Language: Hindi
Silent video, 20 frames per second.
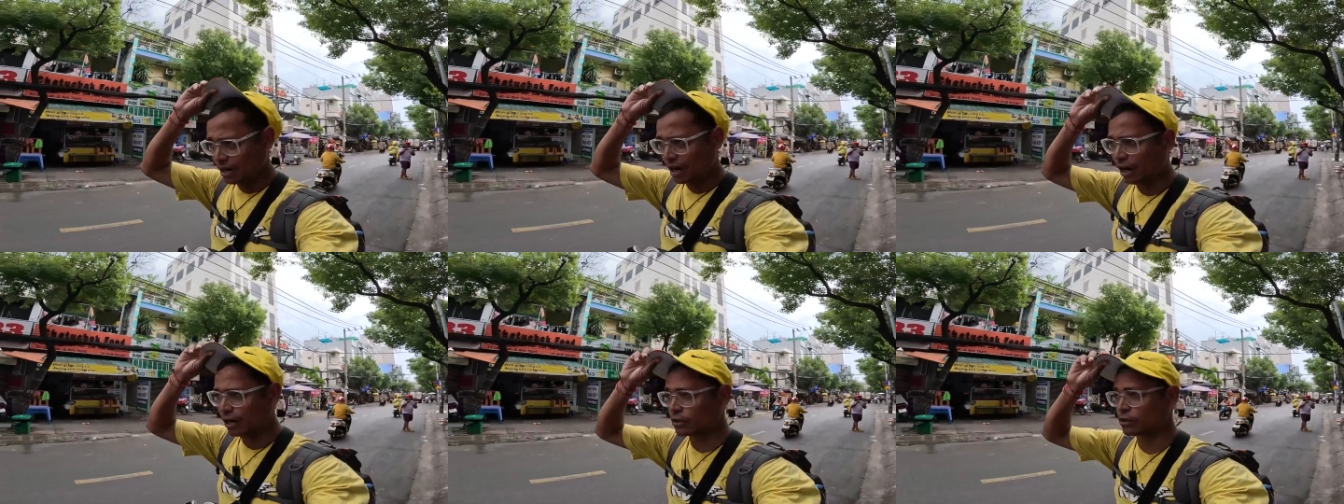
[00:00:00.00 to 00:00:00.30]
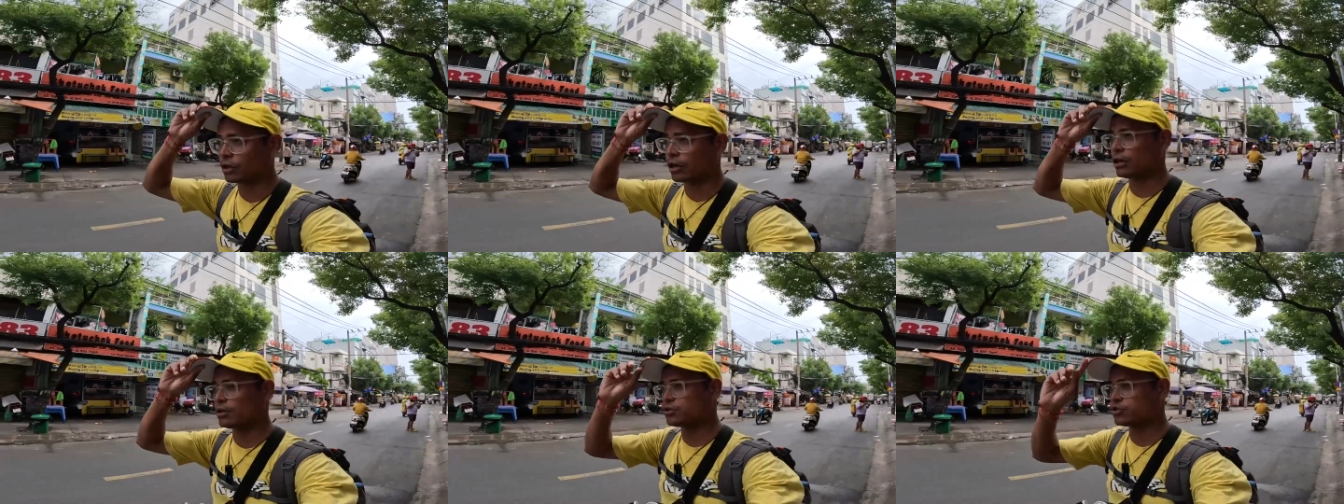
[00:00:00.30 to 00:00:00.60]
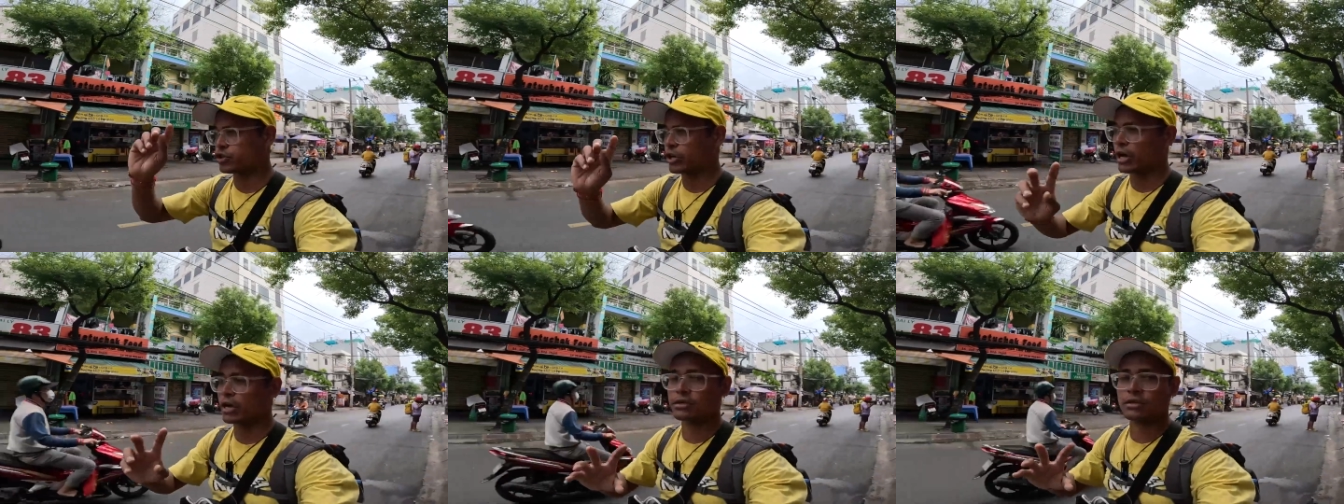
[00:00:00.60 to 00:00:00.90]
रात के
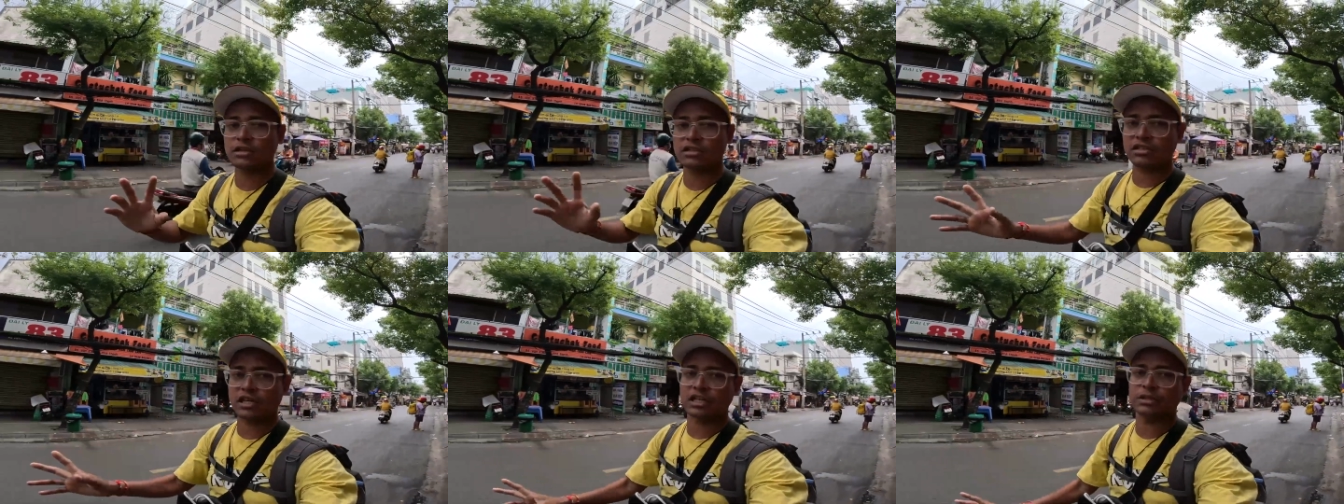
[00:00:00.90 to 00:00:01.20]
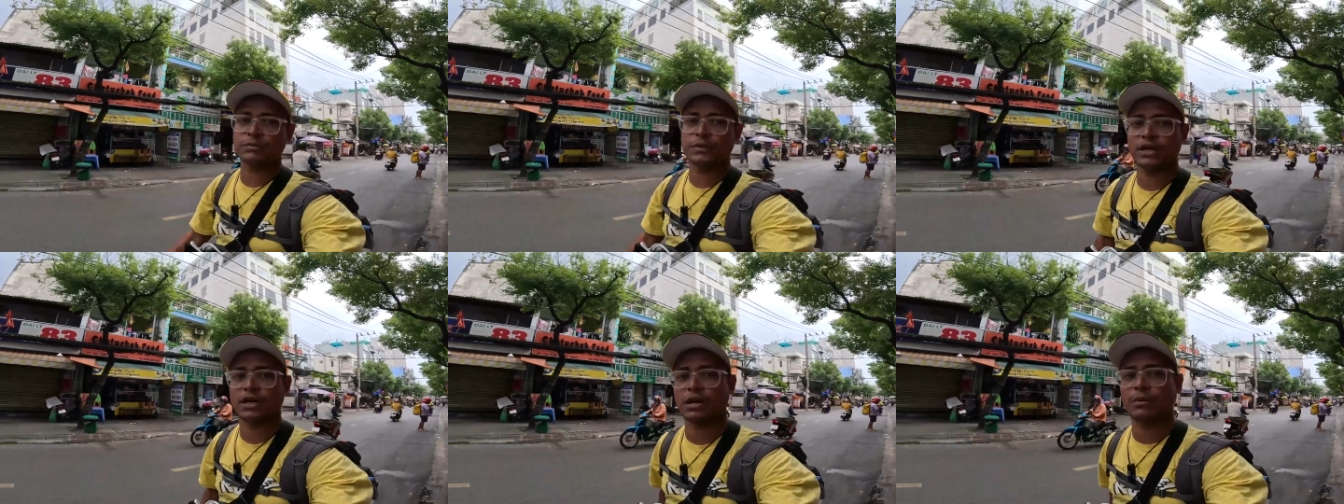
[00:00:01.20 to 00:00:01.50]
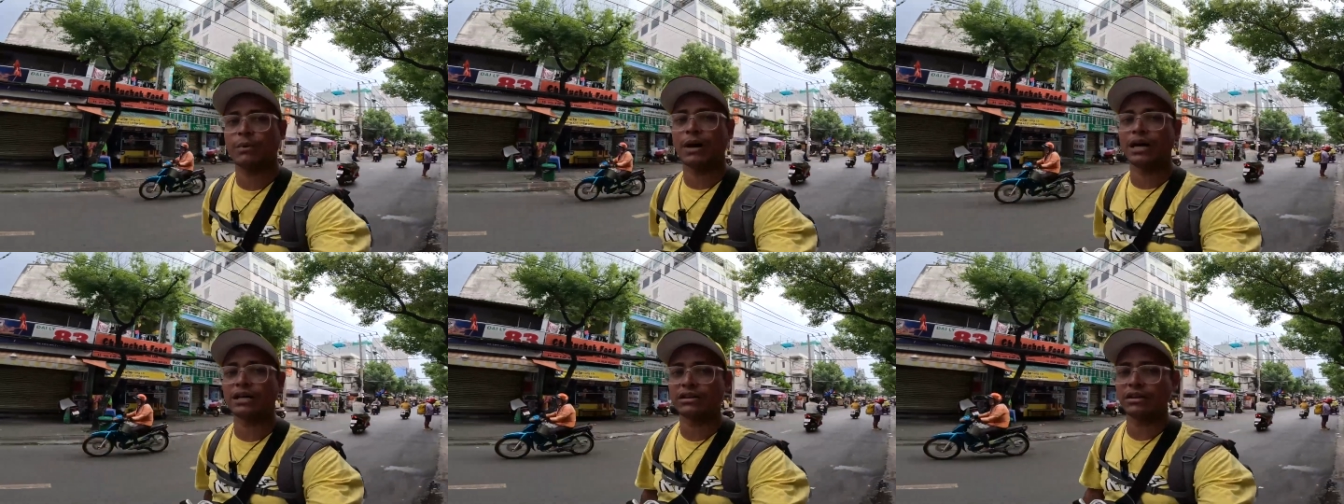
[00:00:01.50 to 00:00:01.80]
छः से सात बजे
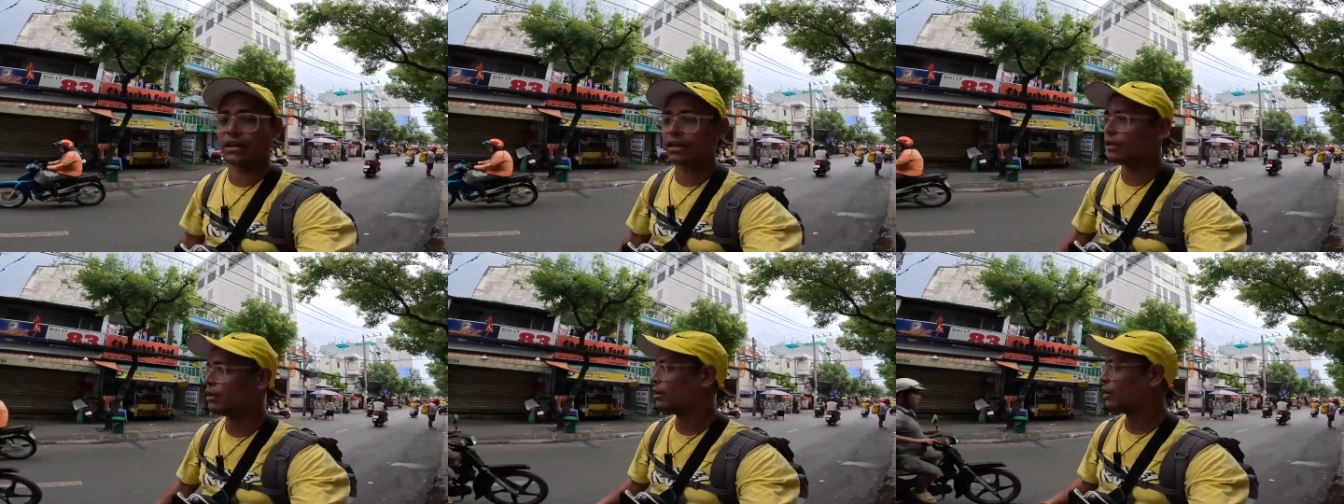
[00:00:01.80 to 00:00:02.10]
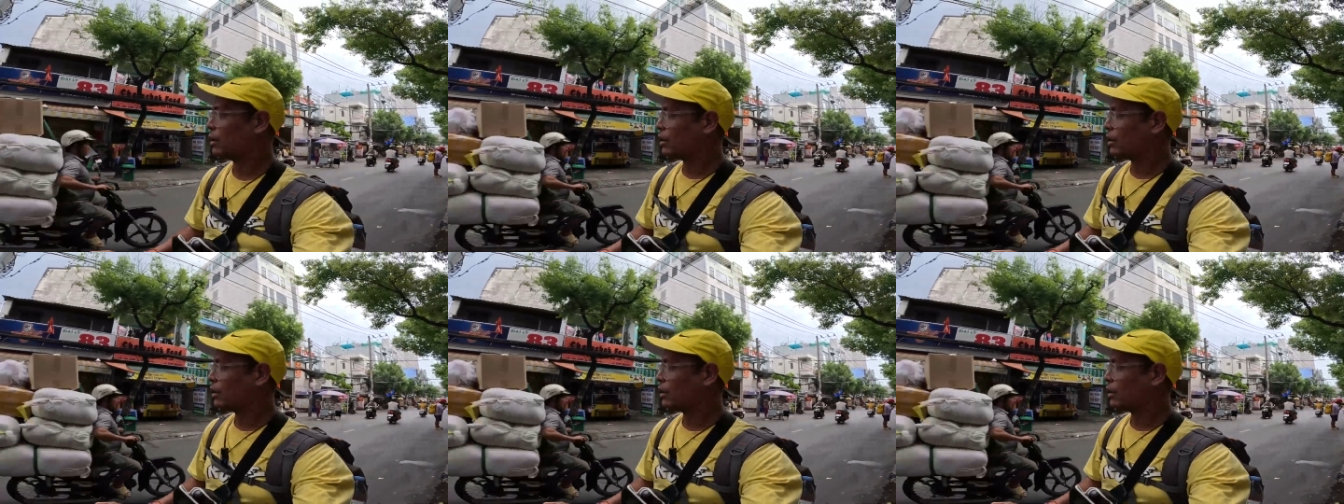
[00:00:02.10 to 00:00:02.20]
के बाद ना